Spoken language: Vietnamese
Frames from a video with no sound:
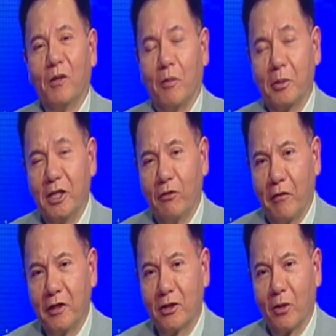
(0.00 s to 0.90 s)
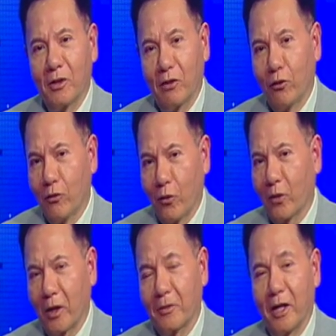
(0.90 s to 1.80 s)
Bác sĩ Võ Văn Tùng đã phục vụ
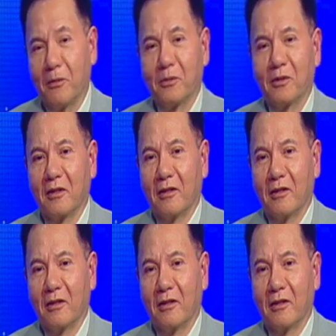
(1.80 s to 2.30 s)
cộng đồng